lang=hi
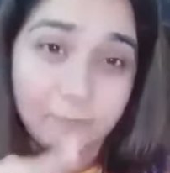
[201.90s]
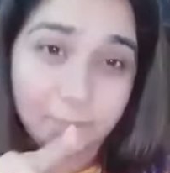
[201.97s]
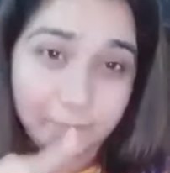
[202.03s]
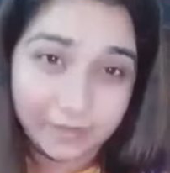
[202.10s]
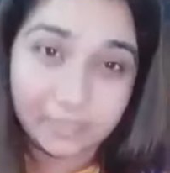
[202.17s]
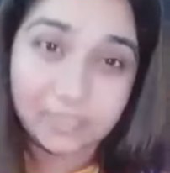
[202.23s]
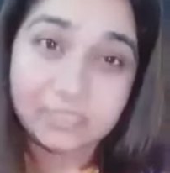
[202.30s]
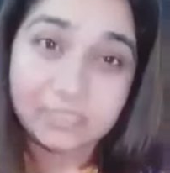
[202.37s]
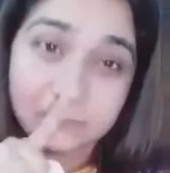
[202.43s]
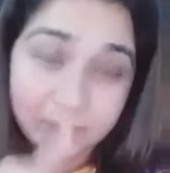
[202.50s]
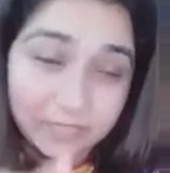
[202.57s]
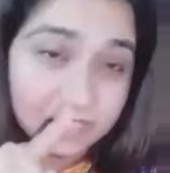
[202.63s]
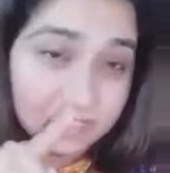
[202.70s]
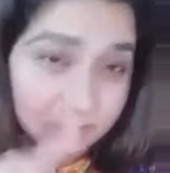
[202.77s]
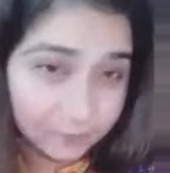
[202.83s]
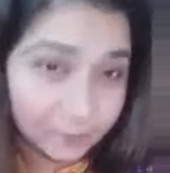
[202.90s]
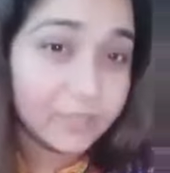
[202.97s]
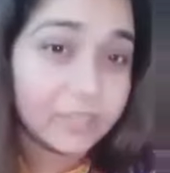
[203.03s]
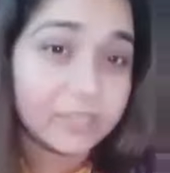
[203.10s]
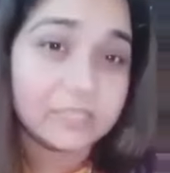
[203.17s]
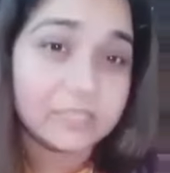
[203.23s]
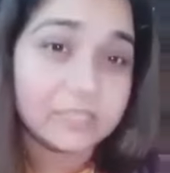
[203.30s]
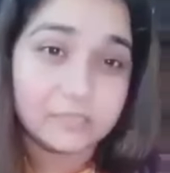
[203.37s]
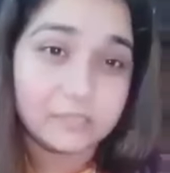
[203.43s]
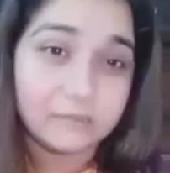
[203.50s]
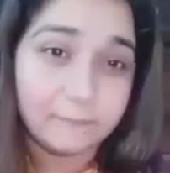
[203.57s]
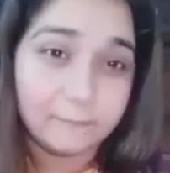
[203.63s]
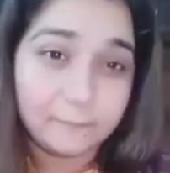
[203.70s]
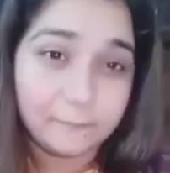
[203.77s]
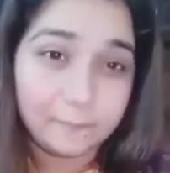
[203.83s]
है प्लीज़ प्लीज़ प्लीज़
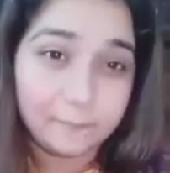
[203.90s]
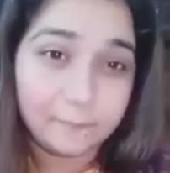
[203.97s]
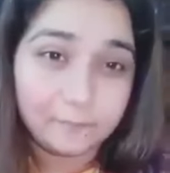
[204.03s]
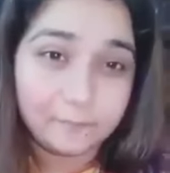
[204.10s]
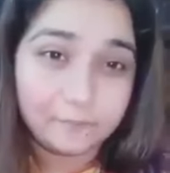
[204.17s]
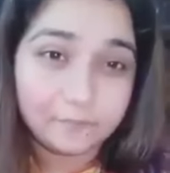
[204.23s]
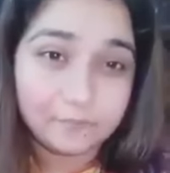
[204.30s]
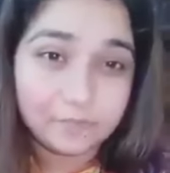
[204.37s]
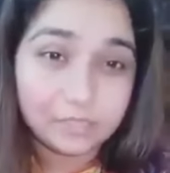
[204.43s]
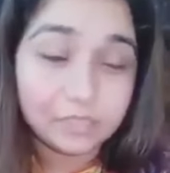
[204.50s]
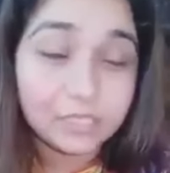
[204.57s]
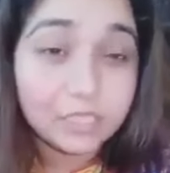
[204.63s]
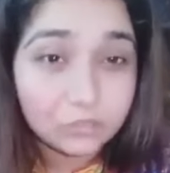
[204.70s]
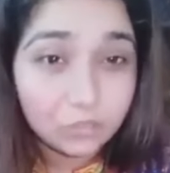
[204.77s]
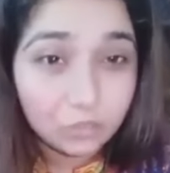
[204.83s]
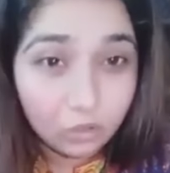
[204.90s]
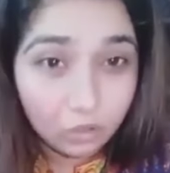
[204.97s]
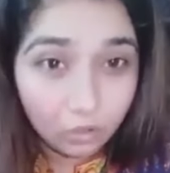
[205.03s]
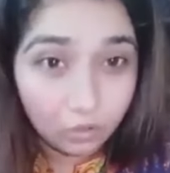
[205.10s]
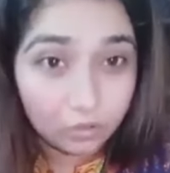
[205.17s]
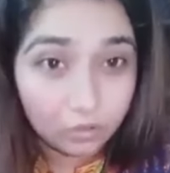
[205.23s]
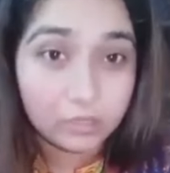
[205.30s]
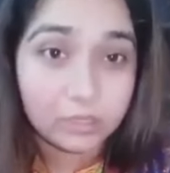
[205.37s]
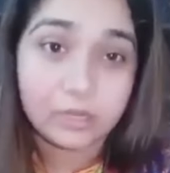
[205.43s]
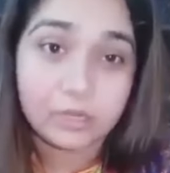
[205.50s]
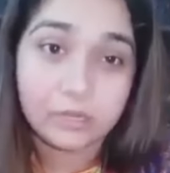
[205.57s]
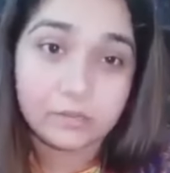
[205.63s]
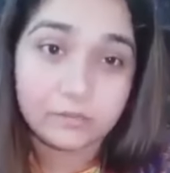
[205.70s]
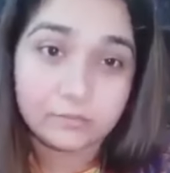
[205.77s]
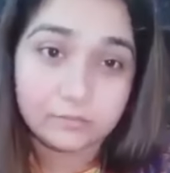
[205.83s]
टिकटॉक ऑन
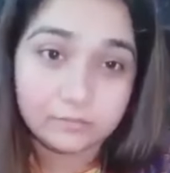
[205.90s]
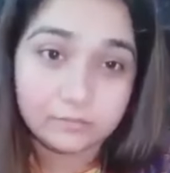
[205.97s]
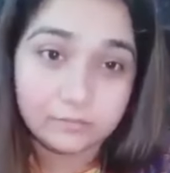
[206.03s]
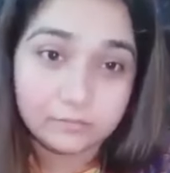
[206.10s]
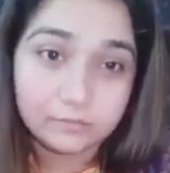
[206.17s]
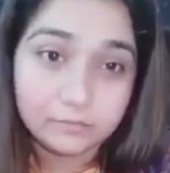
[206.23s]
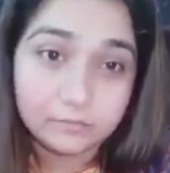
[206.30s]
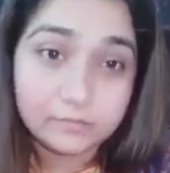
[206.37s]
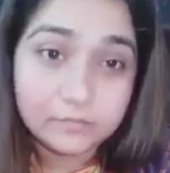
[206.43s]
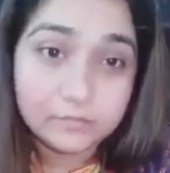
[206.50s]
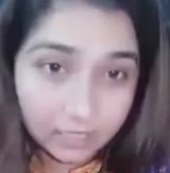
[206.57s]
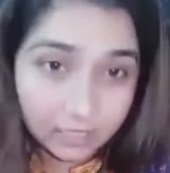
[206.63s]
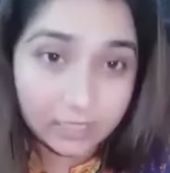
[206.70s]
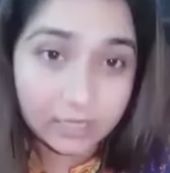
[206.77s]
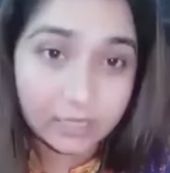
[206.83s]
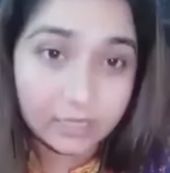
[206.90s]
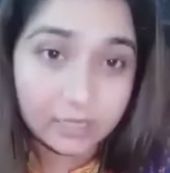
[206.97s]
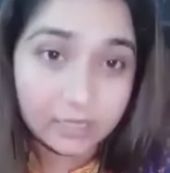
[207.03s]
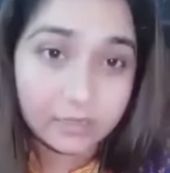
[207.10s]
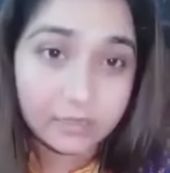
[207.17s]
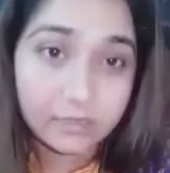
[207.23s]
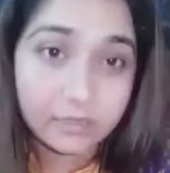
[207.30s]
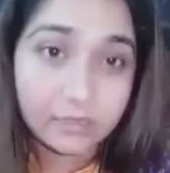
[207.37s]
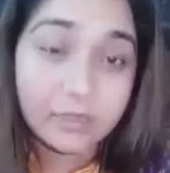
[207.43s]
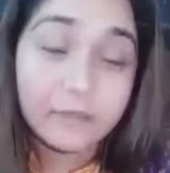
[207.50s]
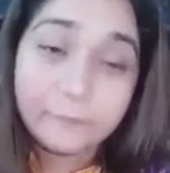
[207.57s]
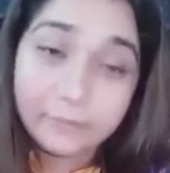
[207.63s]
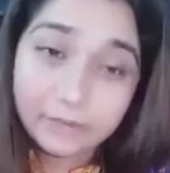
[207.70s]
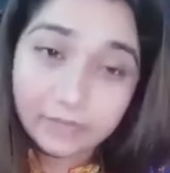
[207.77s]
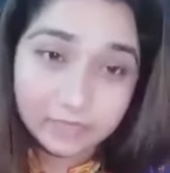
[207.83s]
करें ठीक है
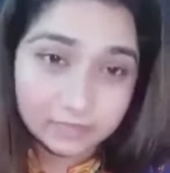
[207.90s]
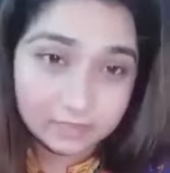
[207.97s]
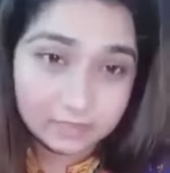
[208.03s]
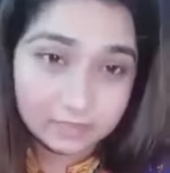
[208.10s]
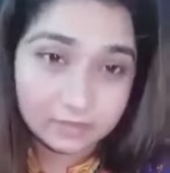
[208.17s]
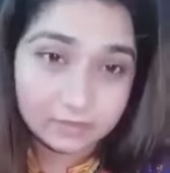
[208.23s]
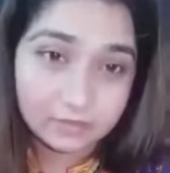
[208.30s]
प्लीज़